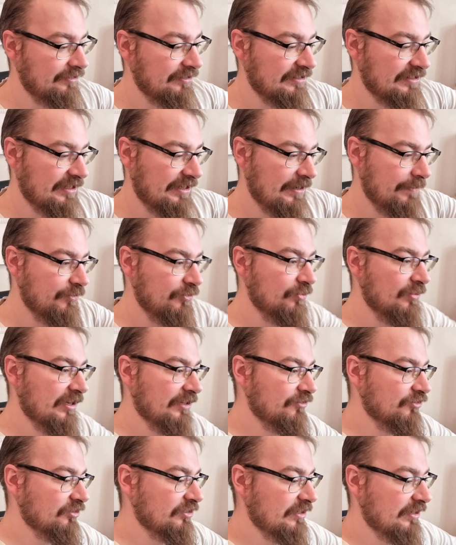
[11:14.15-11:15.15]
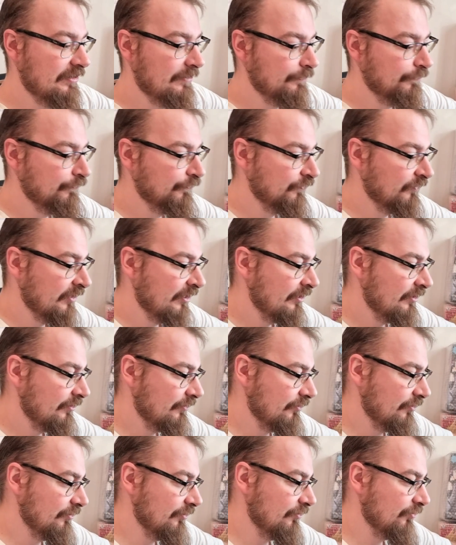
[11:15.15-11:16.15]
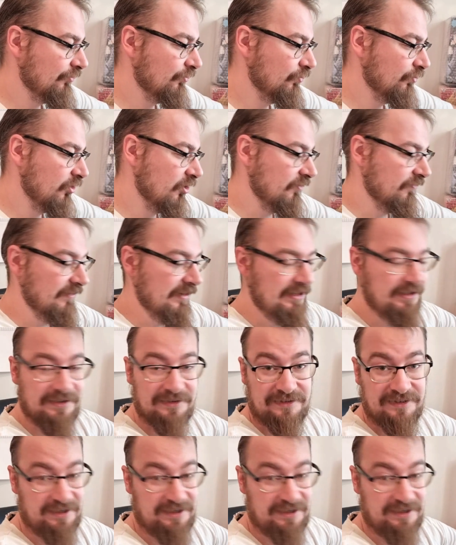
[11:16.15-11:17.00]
to jest taka piłka nożna yy, turowa.